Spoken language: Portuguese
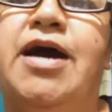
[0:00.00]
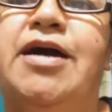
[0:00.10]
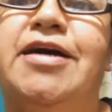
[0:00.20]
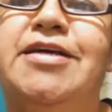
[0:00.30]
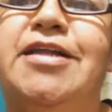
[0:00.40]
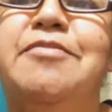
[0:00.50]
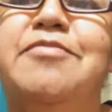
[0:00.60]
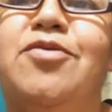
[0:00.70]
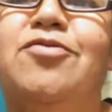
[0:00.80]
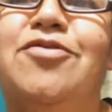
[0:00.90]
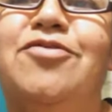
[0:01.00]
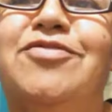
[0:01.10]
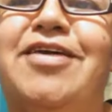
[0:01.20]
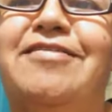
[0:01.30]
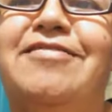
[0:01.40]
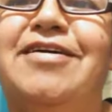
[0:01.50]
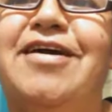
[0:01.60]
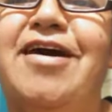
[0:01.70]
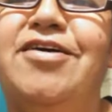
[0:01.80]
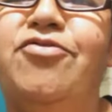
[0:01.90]
Ah, e limão que eu tenho, né?
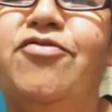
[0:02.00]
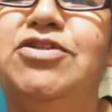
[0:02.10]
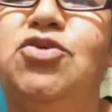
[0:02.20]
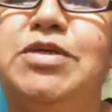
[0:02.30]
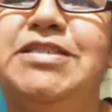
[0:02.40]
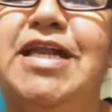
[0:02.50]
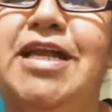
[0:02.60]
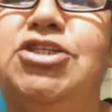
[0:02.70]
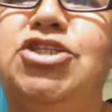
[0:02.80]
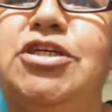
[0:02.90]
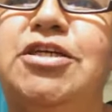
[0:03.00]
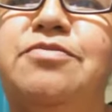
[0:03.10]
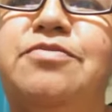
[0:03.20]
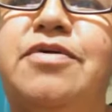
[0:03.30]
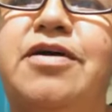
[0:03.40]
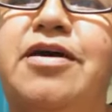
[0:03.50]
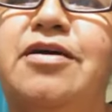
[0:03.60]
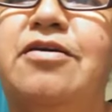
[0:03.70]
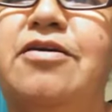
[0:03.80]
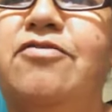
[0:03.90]
Aí eu vou fazer uma saladinha ali
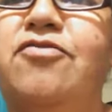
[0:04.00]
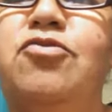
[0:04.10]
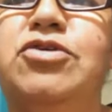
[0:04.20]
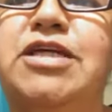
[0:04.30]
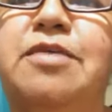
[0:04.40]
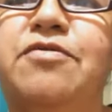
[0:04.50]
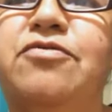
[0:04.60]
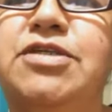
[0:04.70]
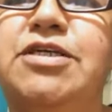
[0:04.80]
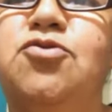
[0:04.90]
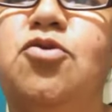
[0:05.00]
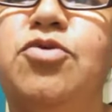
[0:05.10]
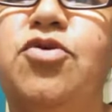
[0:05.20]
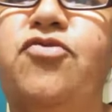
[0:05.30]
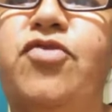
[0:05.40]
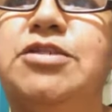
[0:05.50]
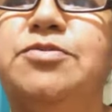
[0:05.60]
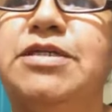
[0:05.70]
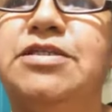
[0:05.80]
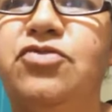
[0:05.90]
é, Vou mostrar para vocês como que eu
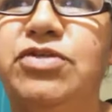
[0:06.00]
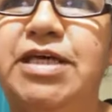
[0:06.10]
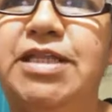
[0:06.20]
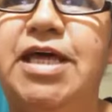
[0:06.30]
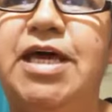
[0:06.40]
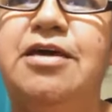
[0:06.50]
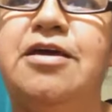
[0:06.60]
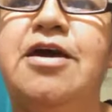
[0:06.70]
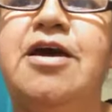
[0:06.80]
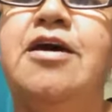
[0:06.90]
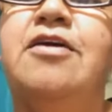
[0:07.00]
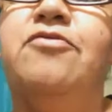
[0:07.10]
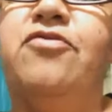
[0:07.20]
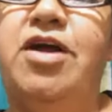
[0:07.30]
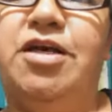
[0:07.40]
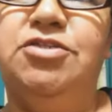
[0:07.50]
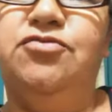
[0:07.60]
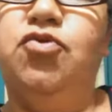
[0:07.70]
faço. Mas se você tem várias